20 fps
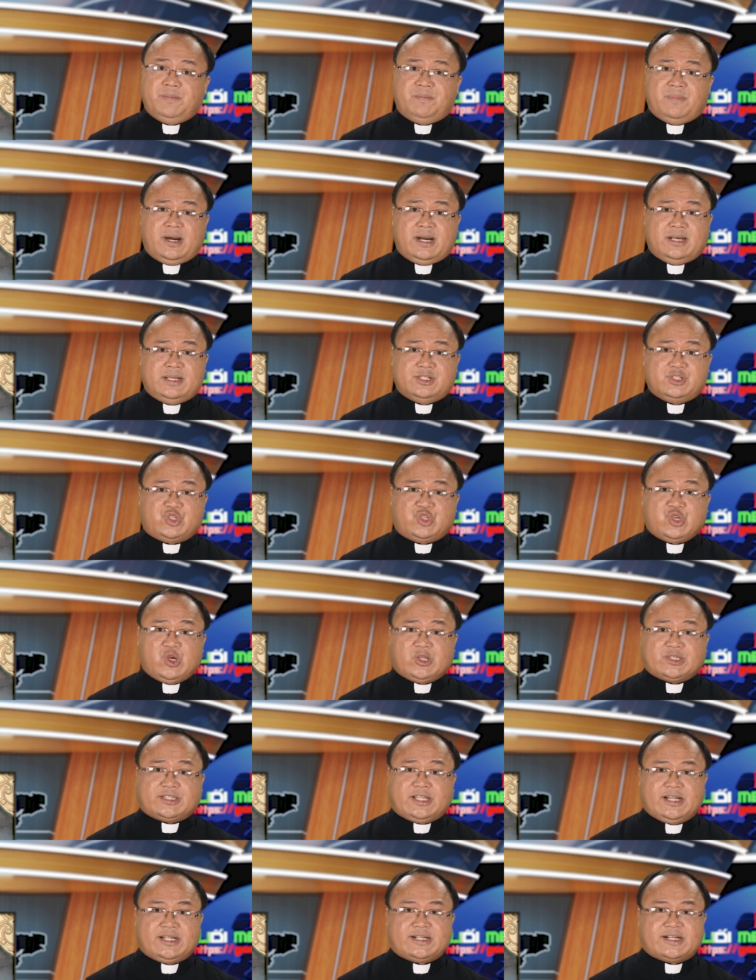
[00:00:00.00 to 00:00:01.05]
mừng cho
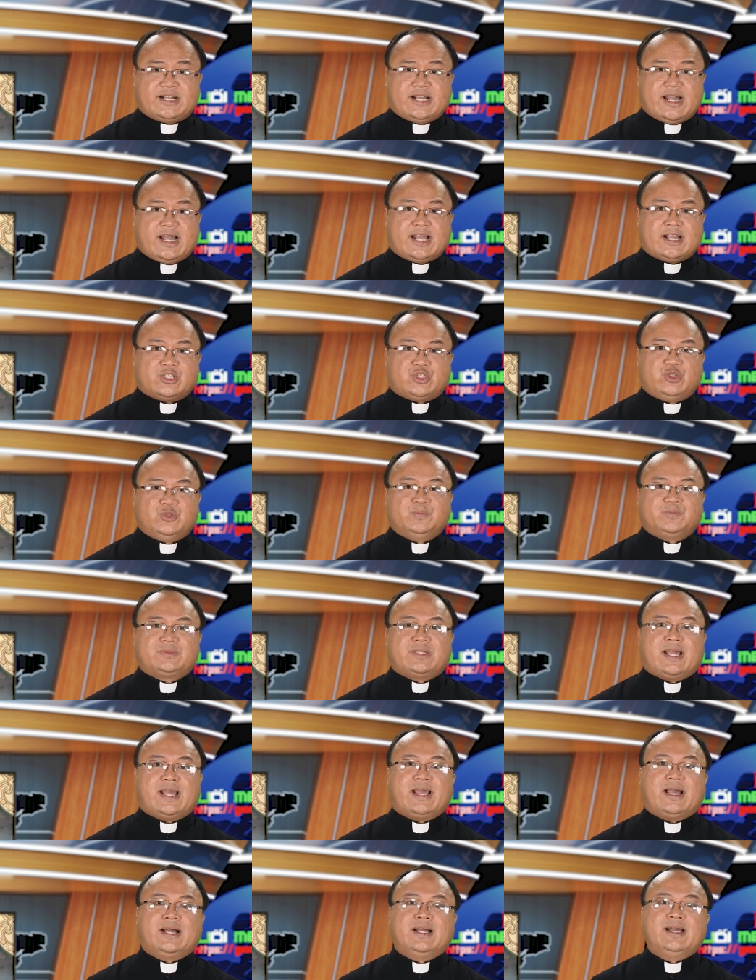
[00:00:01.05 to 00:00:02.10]
tất cả chúng
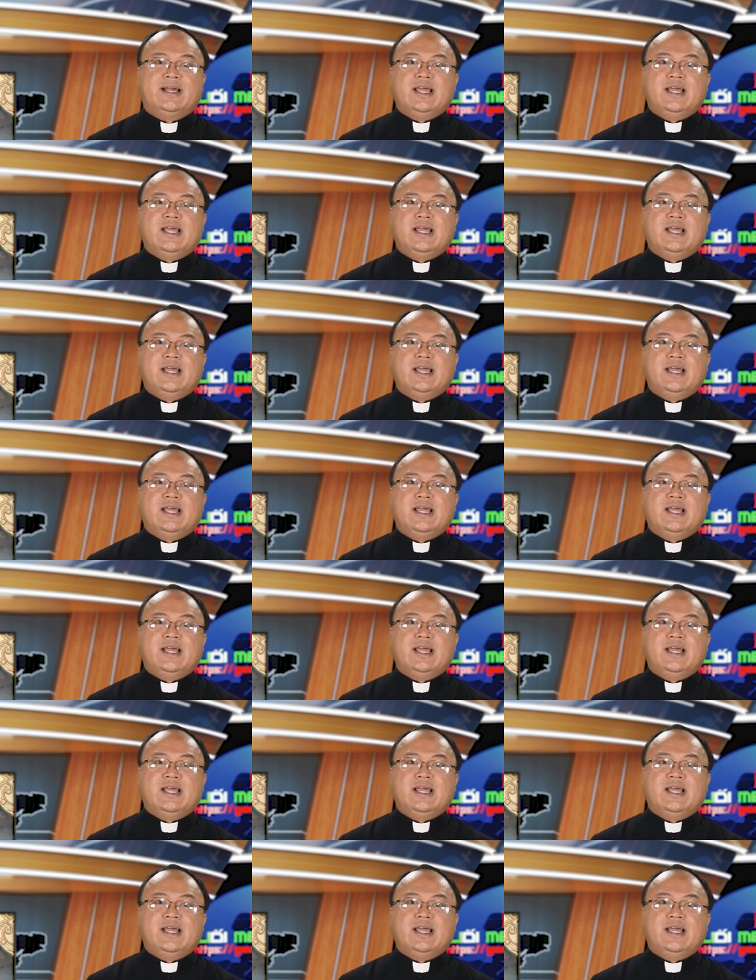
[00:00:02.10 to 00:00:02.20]
ta